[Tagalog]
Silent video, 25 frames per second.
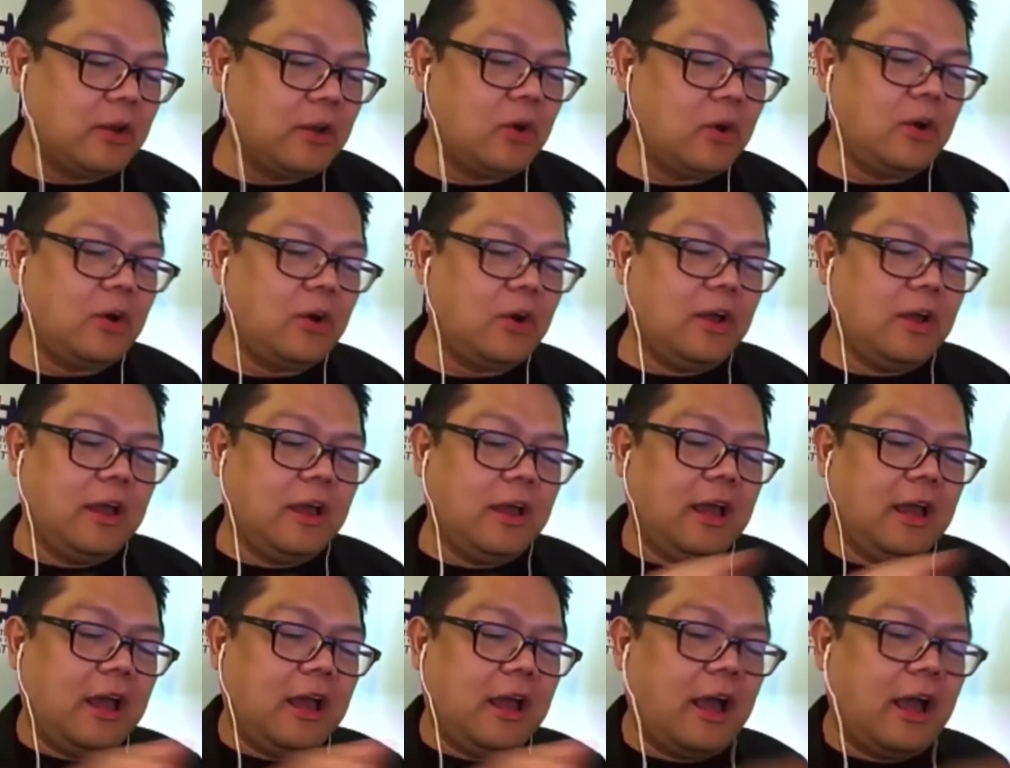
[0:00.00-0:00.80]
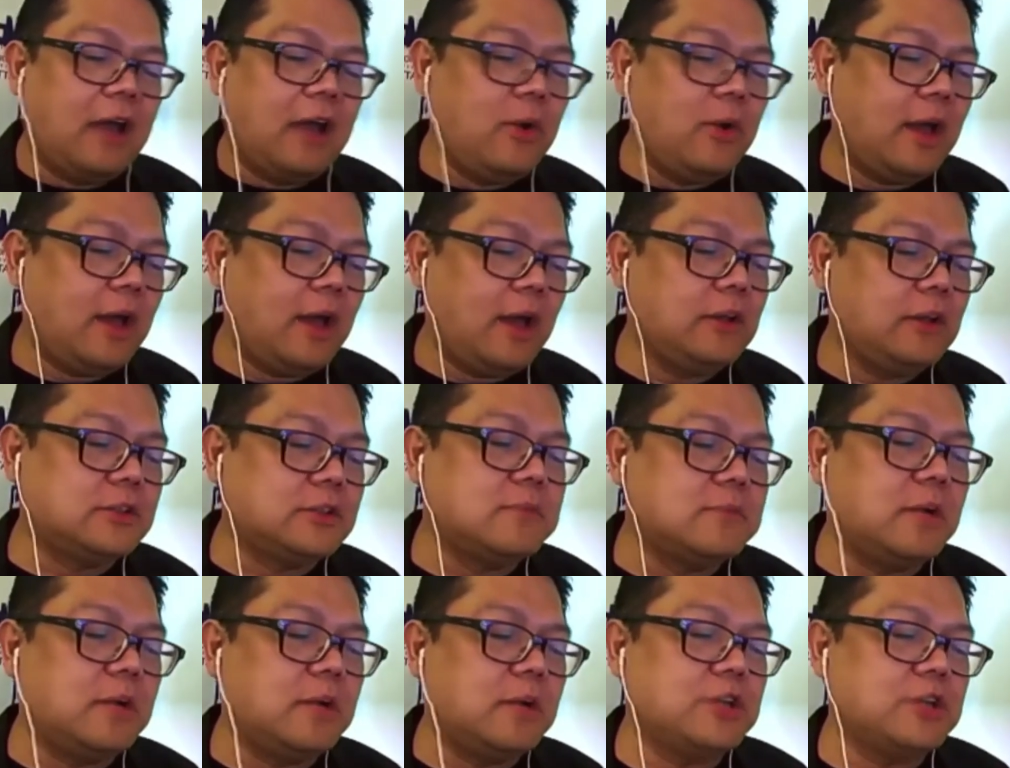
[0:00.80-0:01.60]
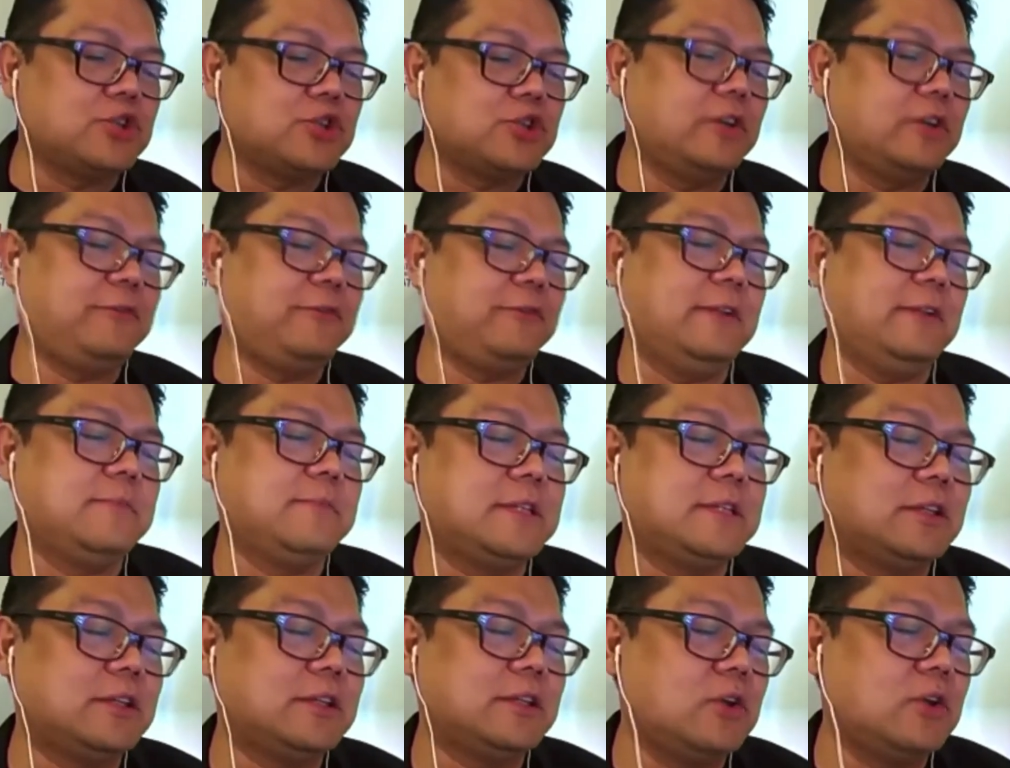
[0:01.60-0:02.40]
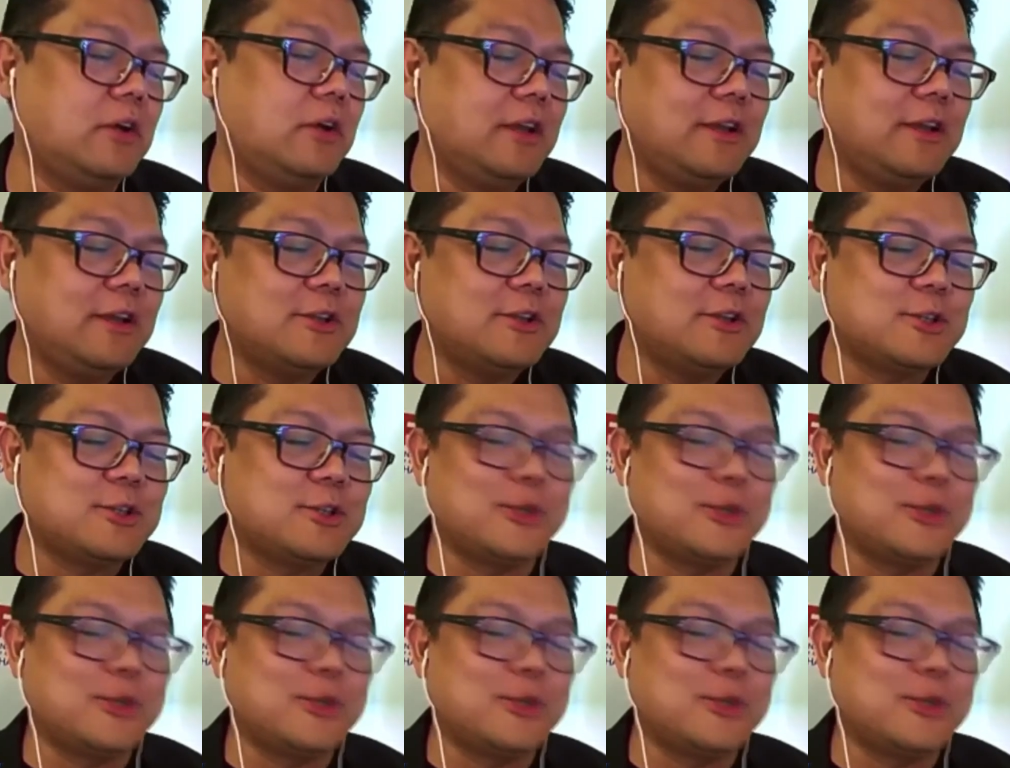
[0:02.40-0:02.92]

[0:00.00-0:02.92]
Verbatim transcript: pero halo-halo tong mga short films na to.